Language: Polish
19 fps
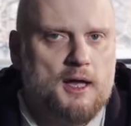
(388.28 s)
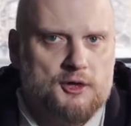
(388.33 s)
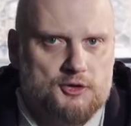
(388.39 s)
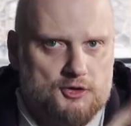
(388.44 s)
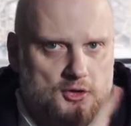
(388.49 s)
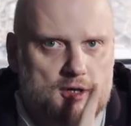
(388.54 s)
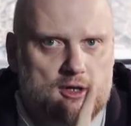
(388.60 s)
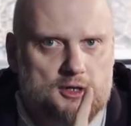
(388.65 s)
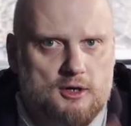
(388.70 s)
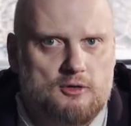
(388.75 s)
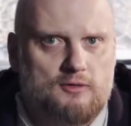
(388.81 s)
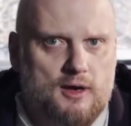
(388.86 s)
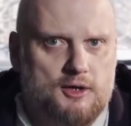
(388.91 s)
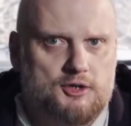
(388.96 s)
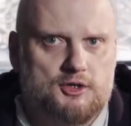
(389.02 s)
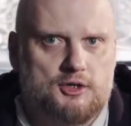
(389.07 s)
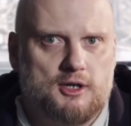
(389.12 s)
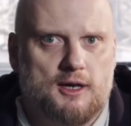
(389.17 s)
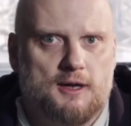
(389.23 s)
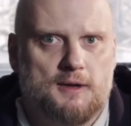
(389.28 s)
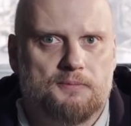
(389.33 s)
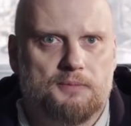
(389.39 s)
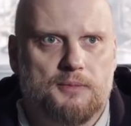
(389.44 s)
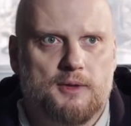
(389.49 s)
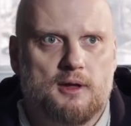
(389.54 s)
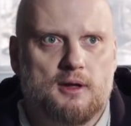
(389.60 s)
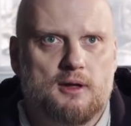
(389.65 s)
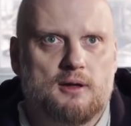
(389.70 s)
Czy kochani, zauważcie,
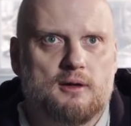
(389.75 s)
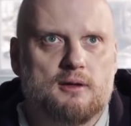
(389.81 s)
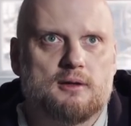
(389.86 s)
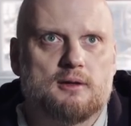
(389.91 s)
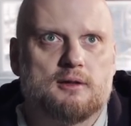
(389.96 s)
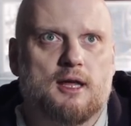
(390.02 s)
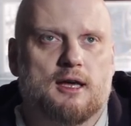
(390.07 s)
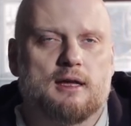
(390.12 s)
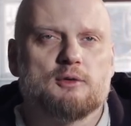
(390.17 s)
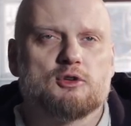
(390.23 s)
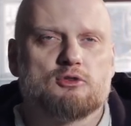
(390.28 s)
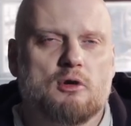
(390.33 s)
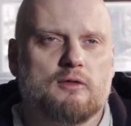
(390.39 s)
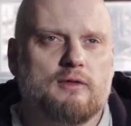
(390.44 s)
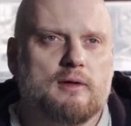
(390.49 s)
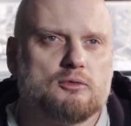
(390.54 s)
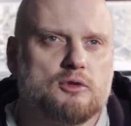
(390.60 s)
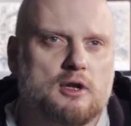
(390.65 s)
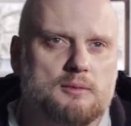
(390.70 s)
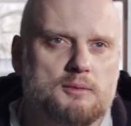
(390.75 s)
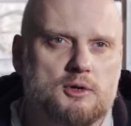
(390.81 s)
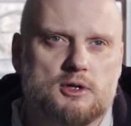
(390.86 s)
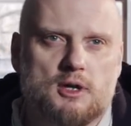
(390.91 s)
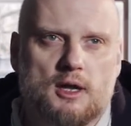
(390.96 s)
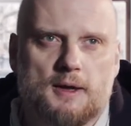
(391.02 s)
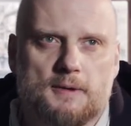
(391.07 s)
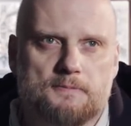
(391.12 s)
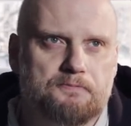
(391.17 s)
y, takim słowem, które
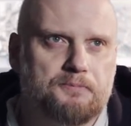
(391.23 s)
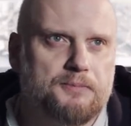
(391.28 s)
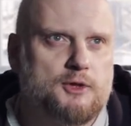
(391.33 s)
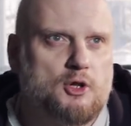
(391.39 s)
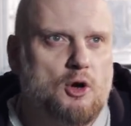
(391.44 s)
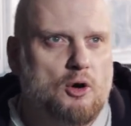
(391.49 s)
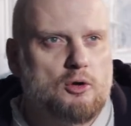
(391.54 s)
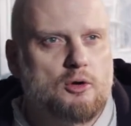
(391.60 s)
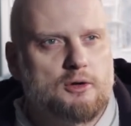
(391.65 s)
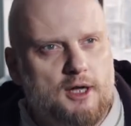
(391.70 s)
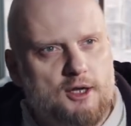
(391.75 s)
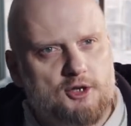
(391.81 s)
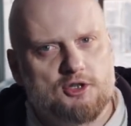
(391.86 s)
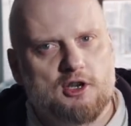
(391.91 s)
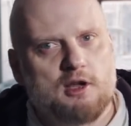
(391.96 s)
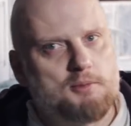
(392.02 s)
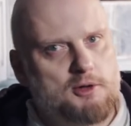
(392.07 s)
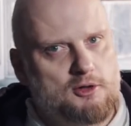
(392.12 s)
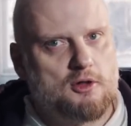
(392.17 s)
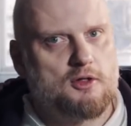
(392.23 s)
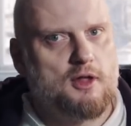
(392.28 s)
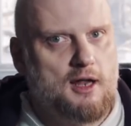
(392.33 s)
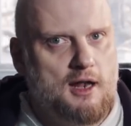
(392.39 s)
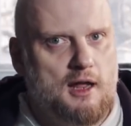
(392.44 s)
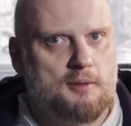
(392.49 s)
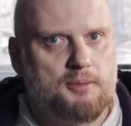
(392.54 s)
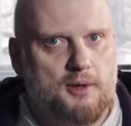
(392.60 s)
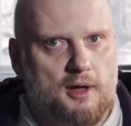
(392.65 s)
myślę teologicznie by to
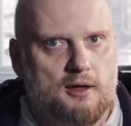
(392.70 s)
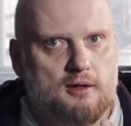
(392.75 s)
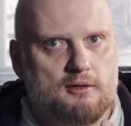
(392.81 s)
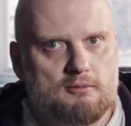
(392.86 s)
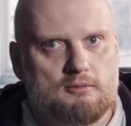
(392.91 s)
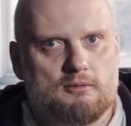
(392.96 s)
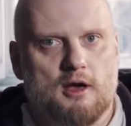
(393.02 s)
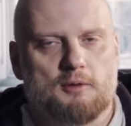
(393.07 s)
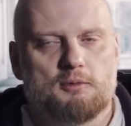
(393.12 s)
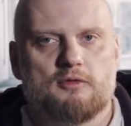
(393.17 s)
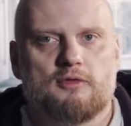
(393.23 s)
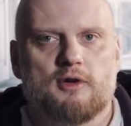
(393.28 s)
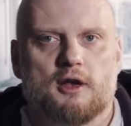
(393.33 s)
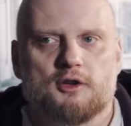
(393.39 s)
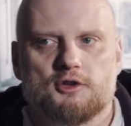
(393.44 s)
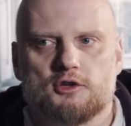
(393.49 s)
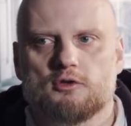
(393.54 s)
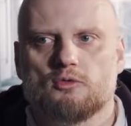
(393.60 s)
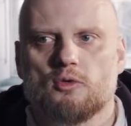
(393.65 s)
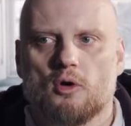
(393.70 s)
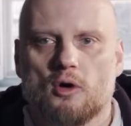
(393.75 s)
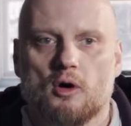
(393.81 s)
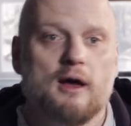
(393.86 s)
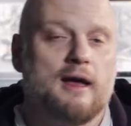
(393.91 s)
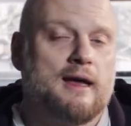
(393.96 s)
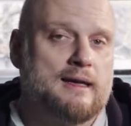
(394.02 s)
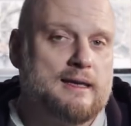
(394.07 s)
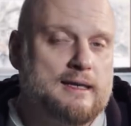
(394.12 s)
najlepiej jakby wyraziło
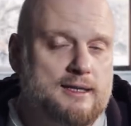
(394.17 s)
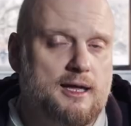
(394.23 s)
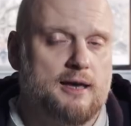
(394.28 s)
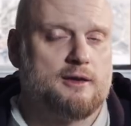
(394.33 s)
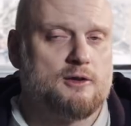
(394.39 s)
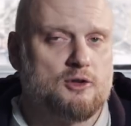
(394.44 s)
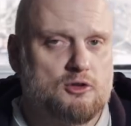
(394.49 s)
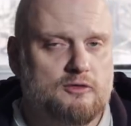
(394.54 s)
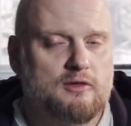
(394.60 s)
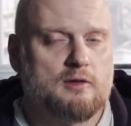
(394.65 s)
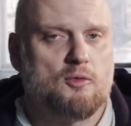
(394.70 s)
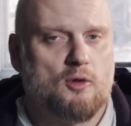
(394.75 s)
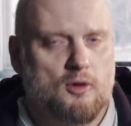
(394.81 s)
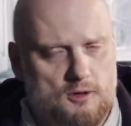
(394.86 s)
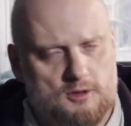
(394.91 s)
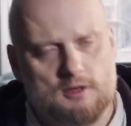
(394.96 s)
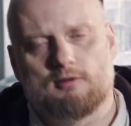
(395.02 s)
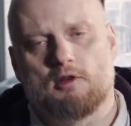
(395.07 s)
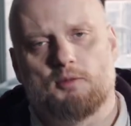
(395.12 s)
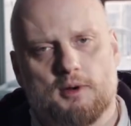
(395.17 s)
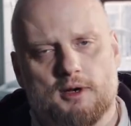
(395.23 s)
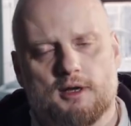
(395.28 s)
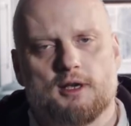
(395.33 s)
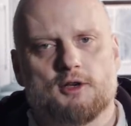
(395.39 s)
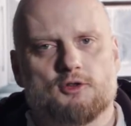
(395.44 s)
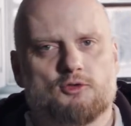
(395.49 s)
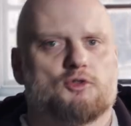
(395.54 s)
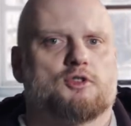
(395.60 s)
i takim słowem określamy
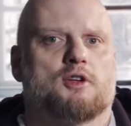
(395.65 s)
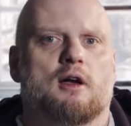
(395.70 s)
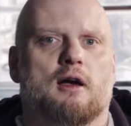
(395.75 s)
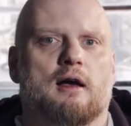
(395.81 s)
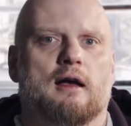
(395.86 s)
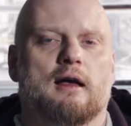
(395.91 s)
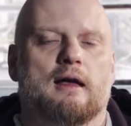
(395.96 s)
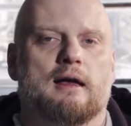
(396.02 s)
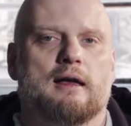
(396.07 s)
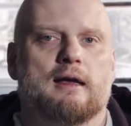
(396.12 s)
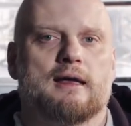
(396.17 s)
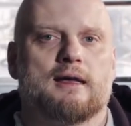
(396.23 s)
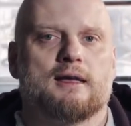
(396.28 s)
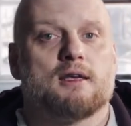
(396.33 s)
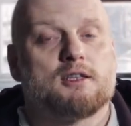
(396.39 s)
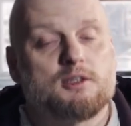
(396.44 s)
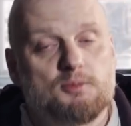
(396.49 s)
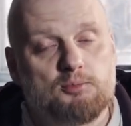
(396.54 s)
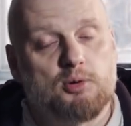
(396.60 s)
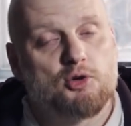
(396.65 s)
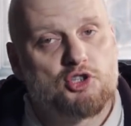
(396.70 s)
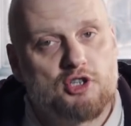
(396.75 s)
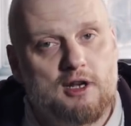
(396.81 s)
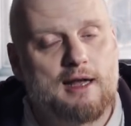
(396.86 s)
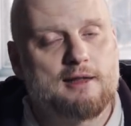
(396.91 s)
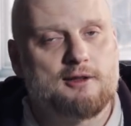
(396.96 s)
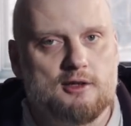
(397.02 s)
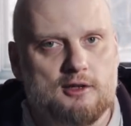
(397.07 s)
Pana Jezusa, jest
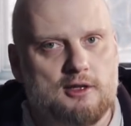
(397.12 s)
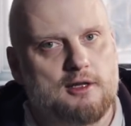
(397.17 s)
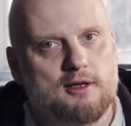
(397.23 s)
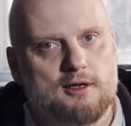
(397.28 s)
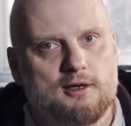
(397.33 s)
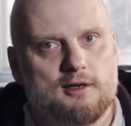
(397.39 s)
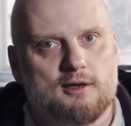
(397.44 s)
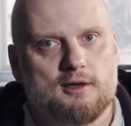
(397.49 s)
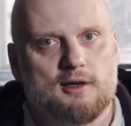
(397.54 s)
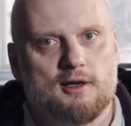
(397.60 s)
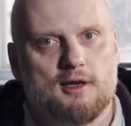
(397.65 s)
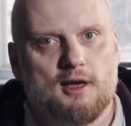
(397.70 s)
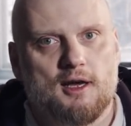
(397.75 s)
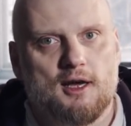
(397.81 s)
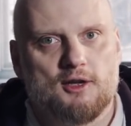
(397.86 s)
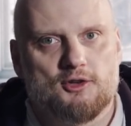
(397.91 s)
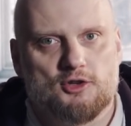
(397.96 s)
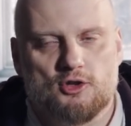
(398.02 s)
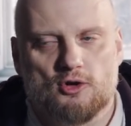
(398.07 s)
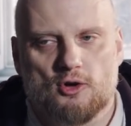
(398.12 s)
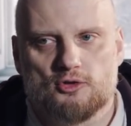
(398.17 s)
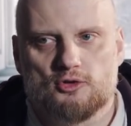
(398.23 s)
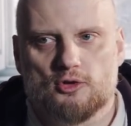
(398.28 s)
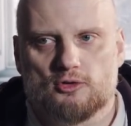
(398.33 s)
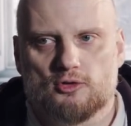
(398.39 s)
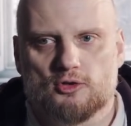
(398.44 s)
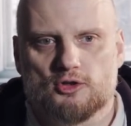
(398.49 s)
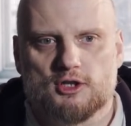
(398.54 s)
pośrednik. Czyli
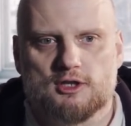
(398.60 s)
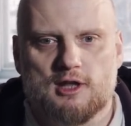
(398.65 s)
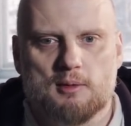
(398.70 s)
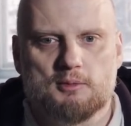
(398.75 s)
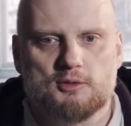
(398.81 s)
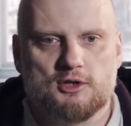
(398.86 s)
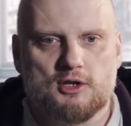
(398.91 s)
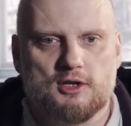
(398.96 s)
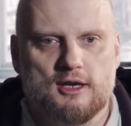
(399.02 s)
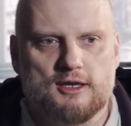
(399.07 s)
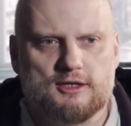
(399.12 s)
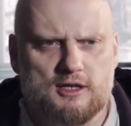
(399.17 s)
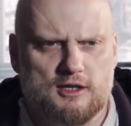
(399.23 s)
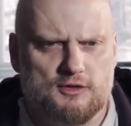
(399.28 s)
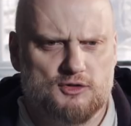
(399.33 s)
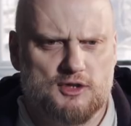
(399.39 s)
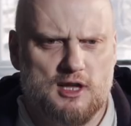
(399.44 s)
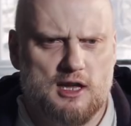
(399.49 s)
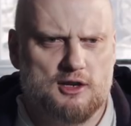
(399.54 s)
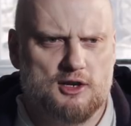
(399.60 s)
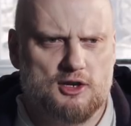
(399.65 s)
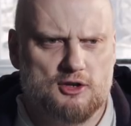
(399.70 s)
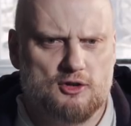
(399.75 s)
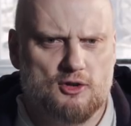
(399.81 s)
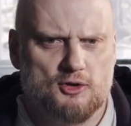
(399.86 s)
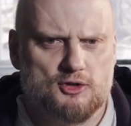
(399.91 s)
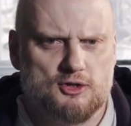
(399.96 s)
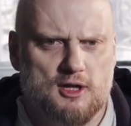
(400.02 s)
chodzi o to, że tam, gdzie nie jesteś w stanie
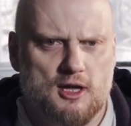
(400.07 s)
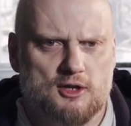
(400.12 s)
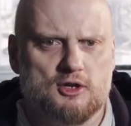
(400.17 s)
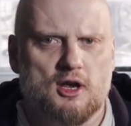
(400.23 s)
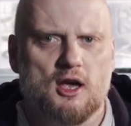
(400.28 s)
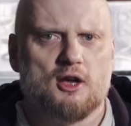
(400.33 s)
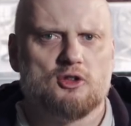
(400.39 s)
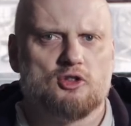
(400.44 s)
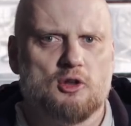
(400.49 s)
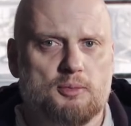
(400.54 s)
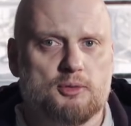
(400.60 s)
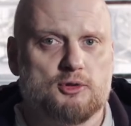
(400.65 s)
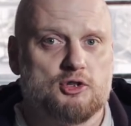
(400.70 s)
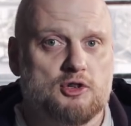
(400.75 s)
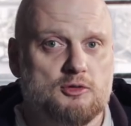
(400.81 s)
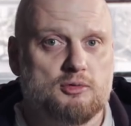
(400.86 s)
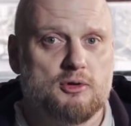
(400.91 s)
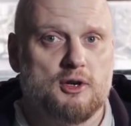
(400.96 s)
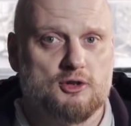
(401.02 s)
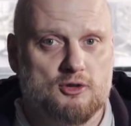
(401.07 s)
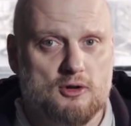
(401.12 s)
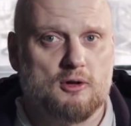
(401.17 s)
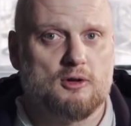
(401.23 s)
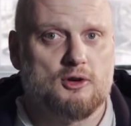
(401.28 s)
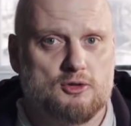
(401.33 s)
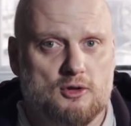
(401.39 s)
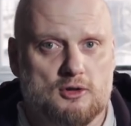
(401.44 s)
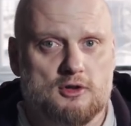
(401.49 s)
się dostać, to potrzebujesz
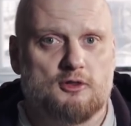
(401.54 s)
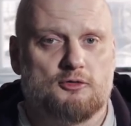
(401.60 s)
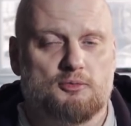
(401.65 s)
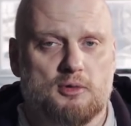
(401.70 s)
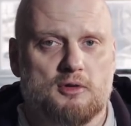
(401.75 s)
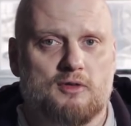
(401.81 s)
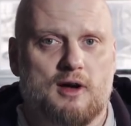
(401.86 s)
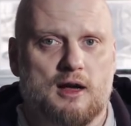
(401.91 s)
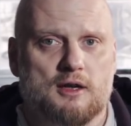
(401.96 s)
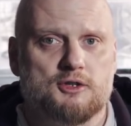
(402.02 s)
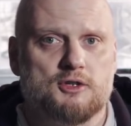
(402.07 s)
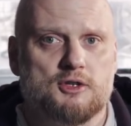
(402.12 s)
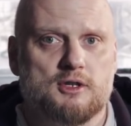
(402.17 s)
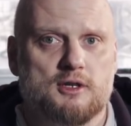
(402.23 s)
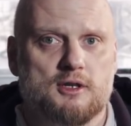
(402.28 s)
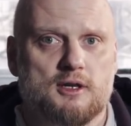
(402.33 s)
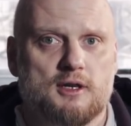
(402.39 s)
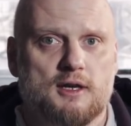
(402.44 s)
kogoś, kto cię wprowadzi.